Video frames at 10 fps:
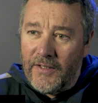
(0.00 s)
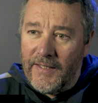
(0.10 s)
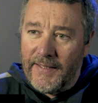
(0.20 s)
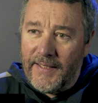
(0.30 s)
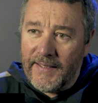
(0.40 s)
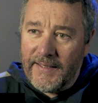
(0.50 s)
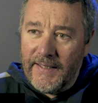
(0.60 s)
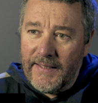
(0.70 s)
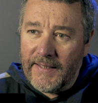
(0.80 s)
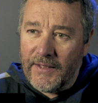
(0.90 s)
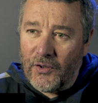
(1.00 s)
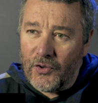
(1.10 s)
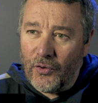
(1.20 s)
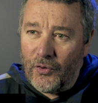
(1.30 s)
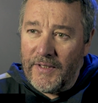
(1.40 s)
Dans les interstices qui sont
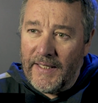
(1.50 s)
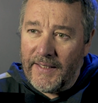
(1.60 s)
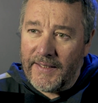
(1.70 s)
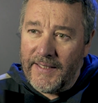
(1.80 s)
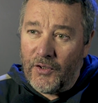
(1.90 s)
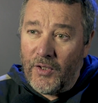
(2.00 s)
surtout des interstices de